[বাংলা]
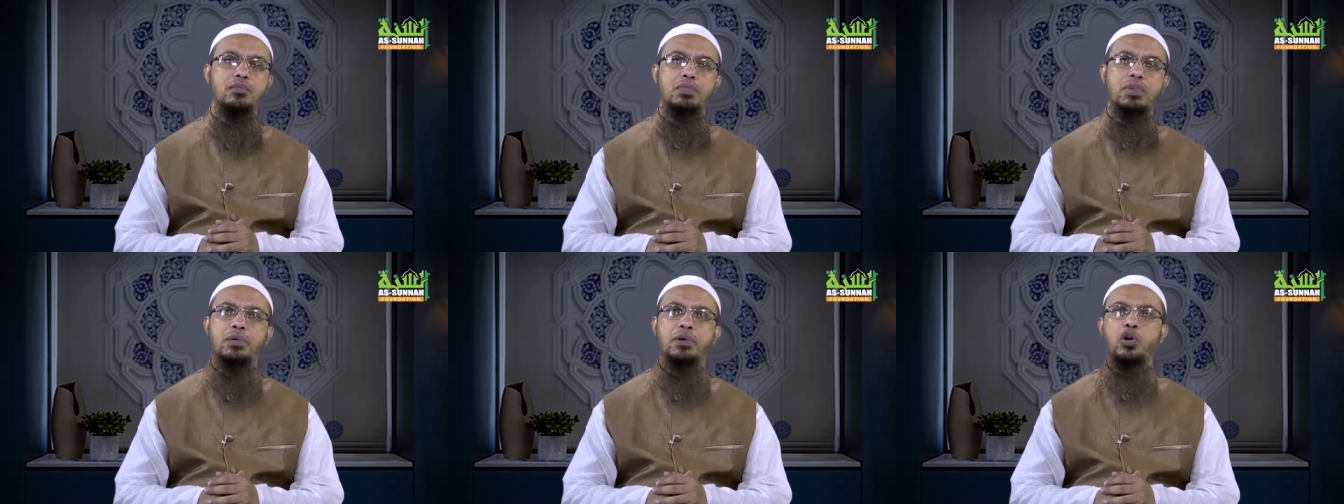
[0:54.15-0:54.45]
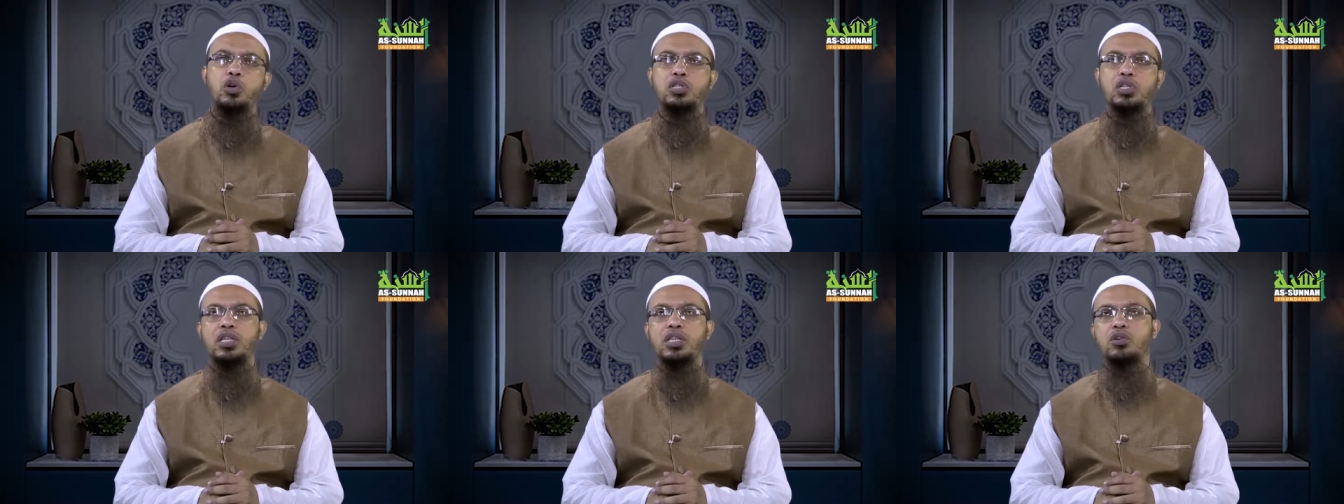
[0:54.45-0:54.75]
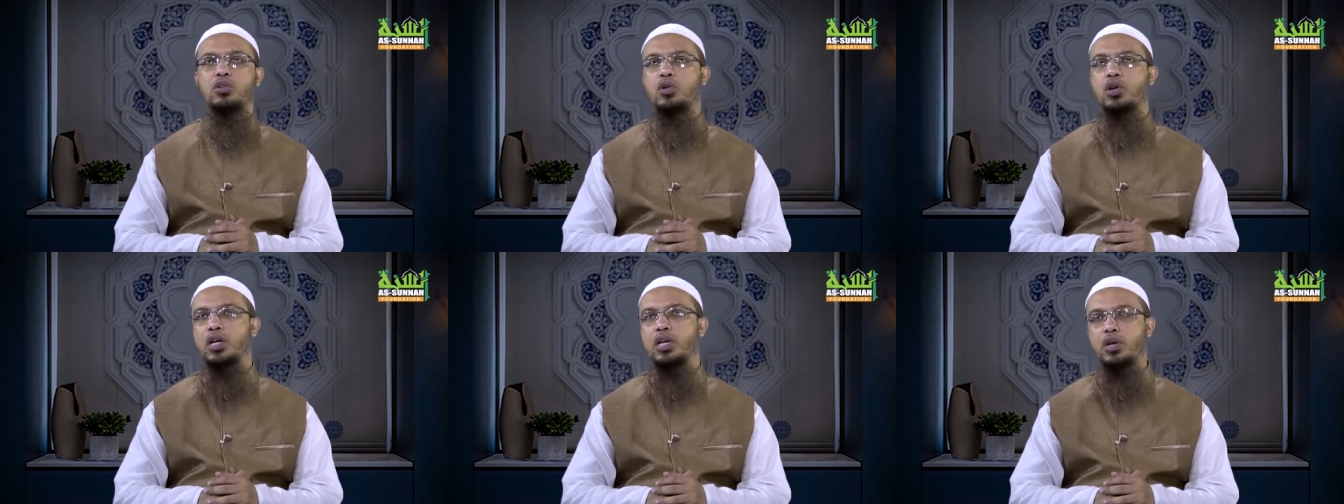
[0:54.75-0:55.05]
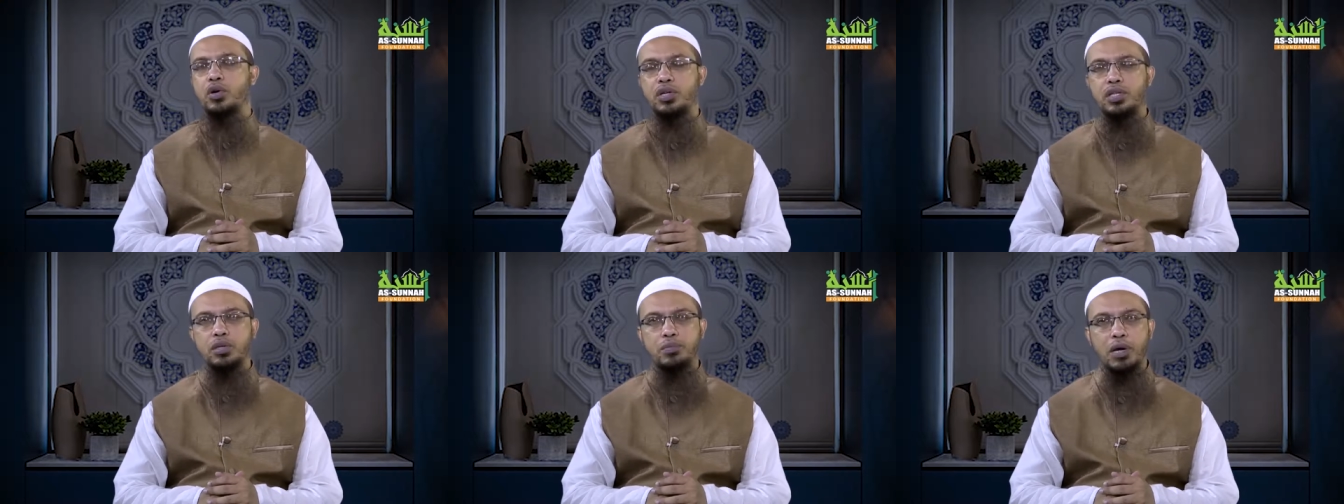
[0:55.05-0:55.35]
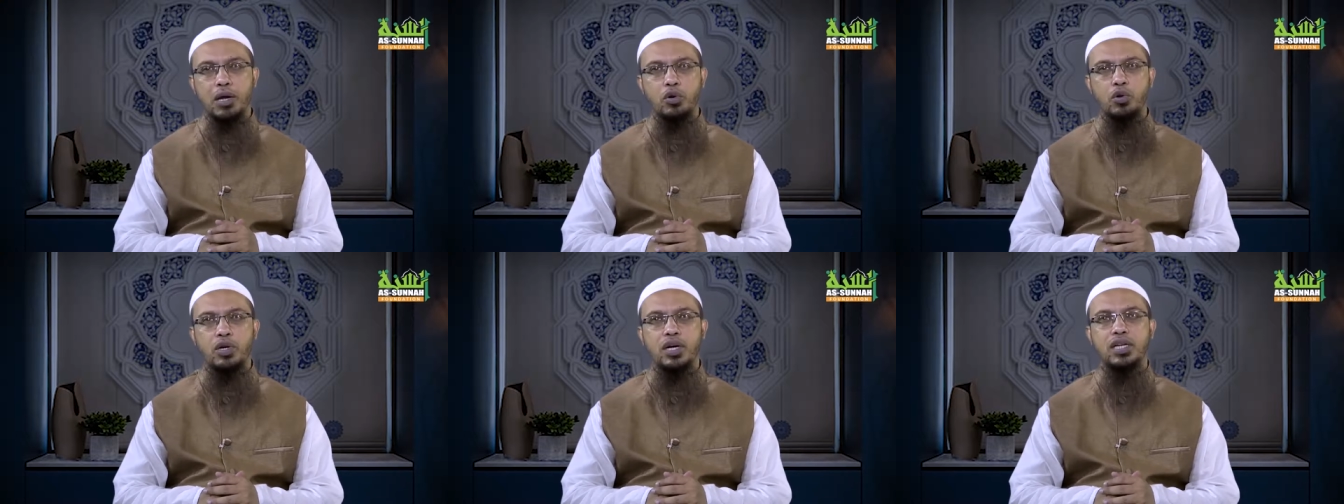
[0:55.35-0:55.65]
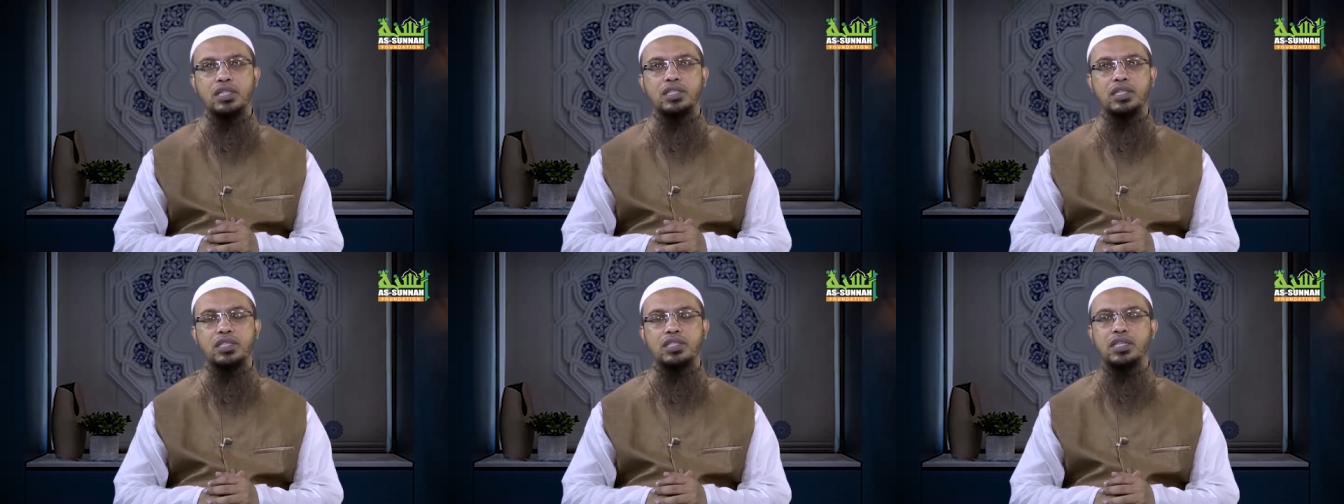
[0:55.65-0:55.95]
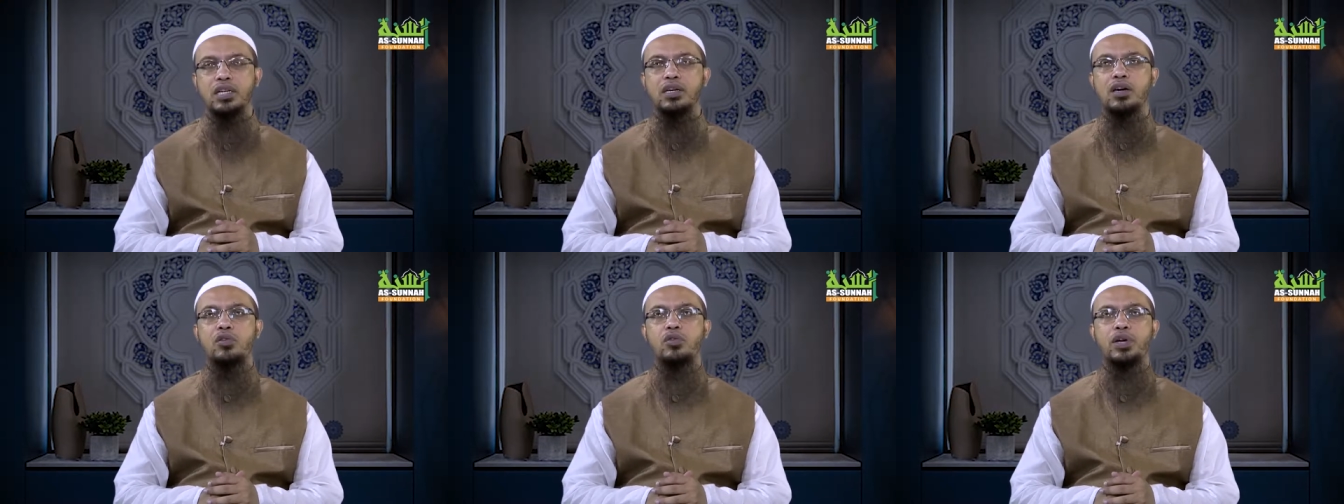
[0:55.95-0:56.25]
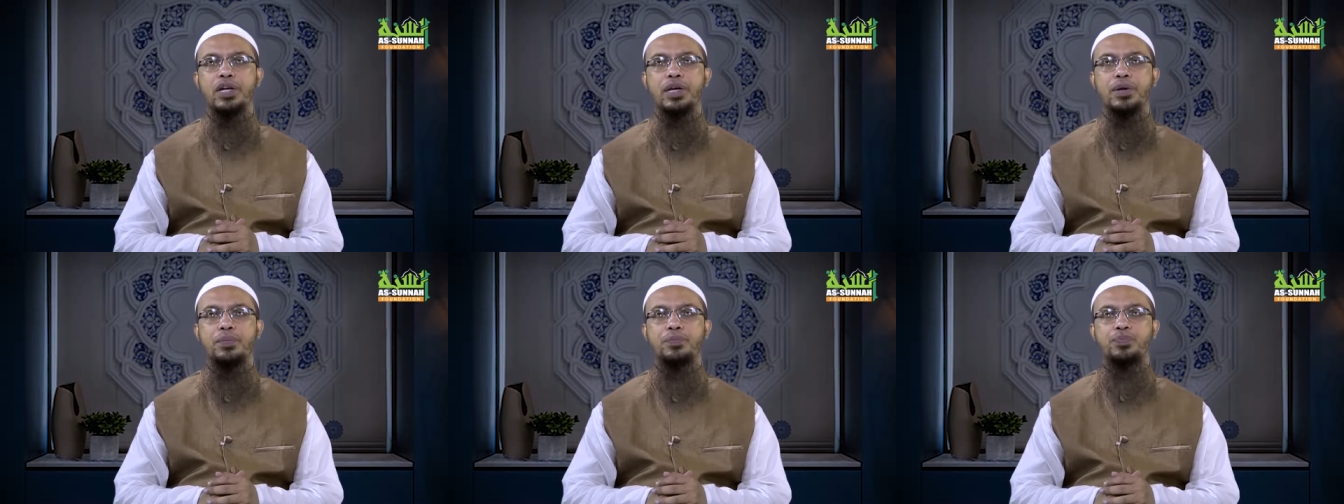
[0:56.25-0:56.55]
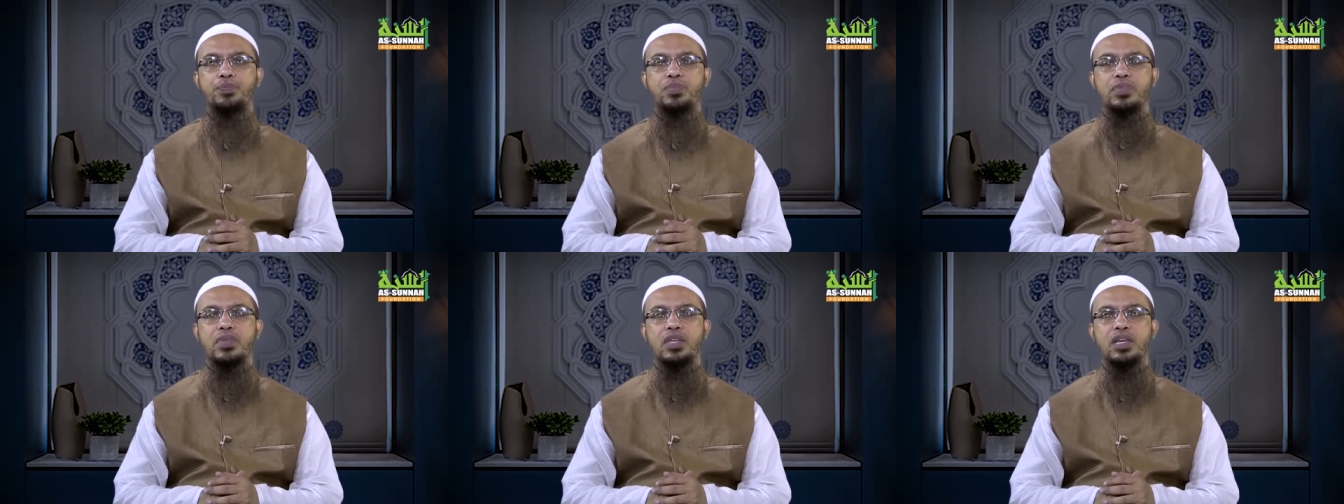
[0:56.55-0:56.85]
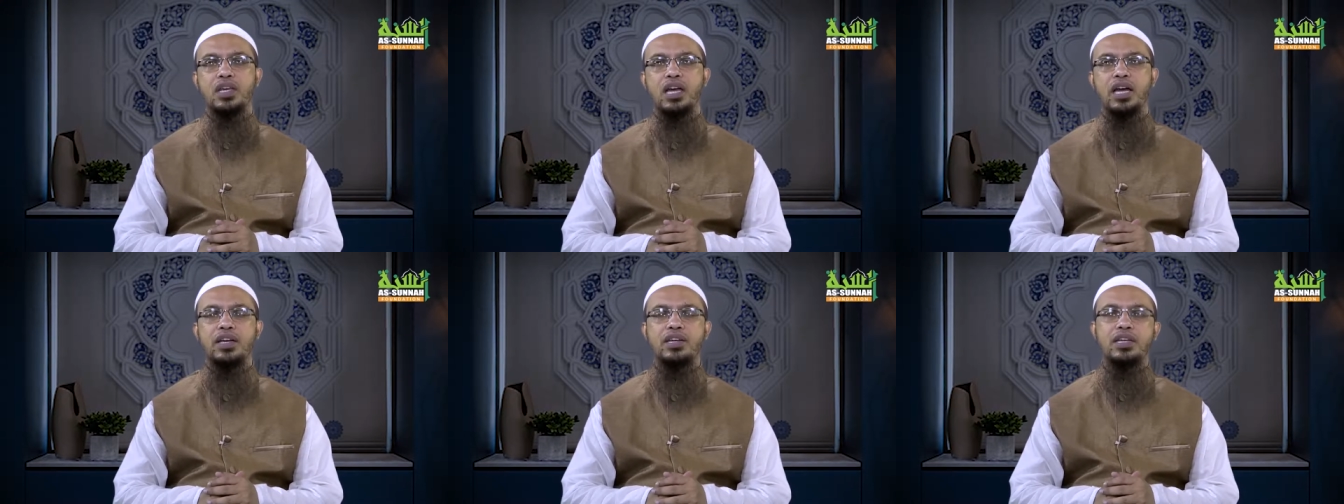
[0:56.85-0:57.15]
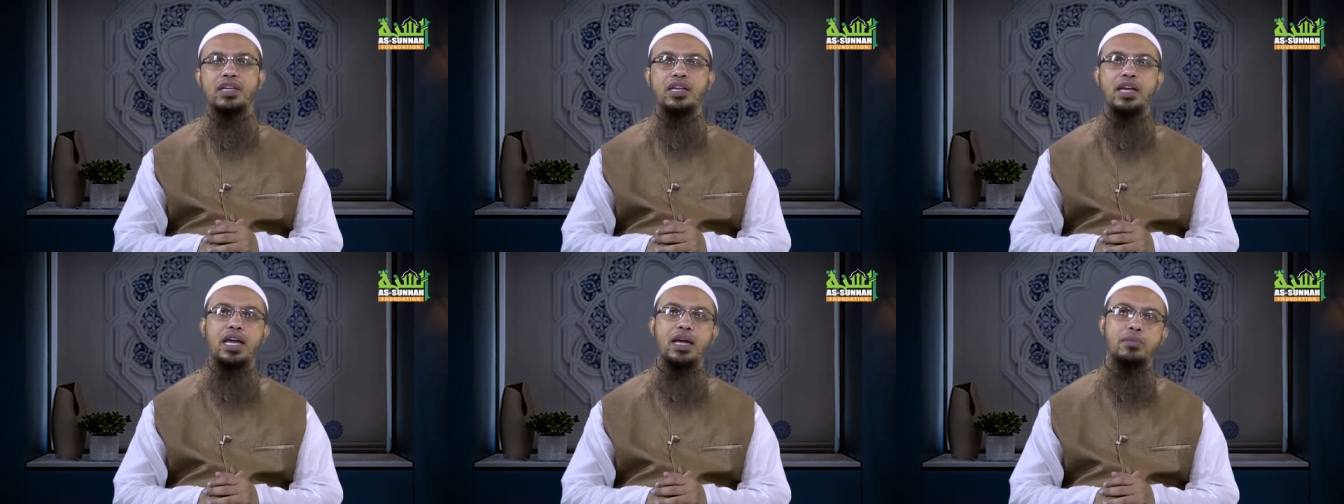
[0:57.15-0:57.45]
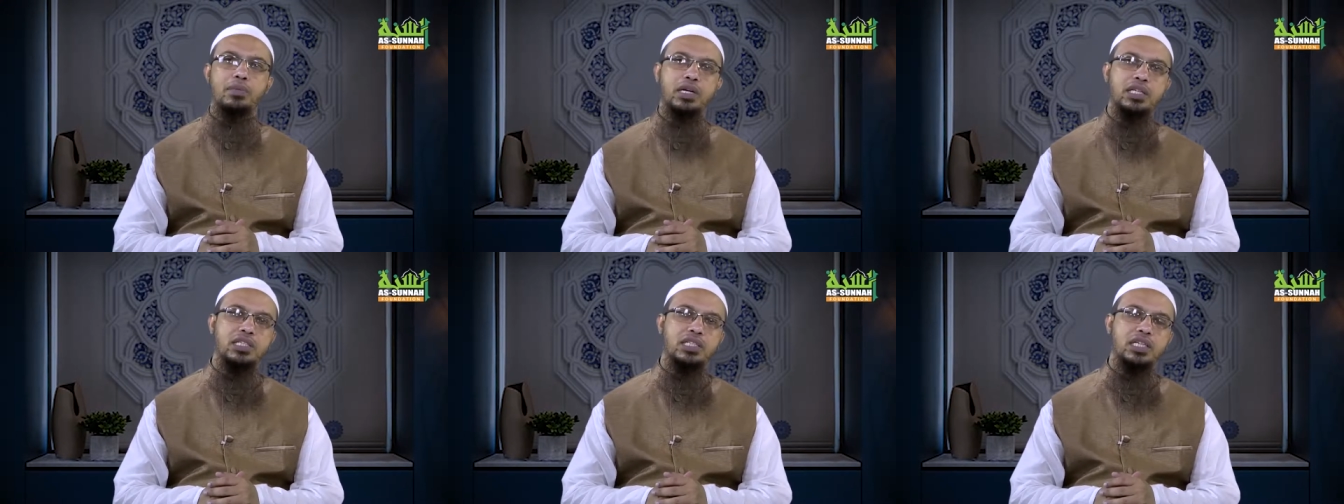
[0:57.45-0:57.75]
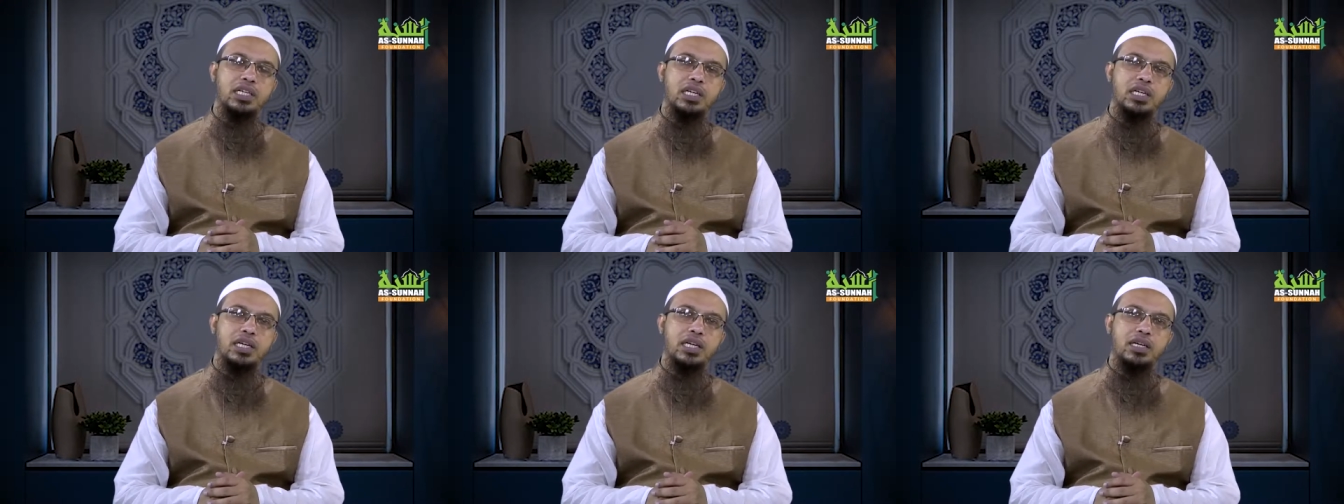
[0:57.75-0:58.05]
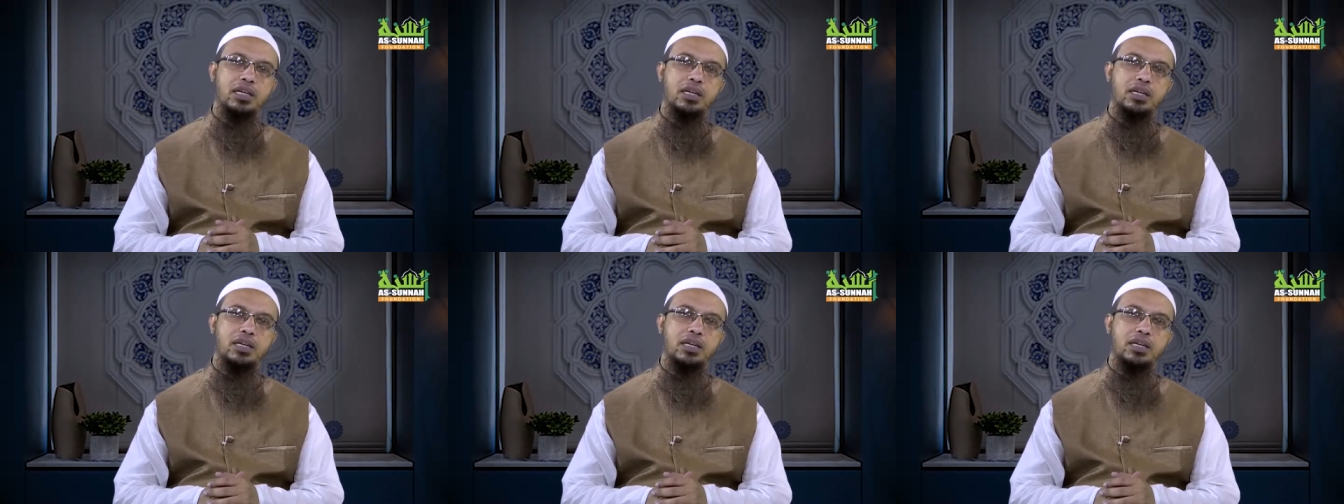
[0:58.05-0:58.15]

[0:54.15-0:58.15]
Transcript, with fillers: বিবাহ শাদী করা এটাও একটি ভালো কাজ যার কারণে এটি এ মাসে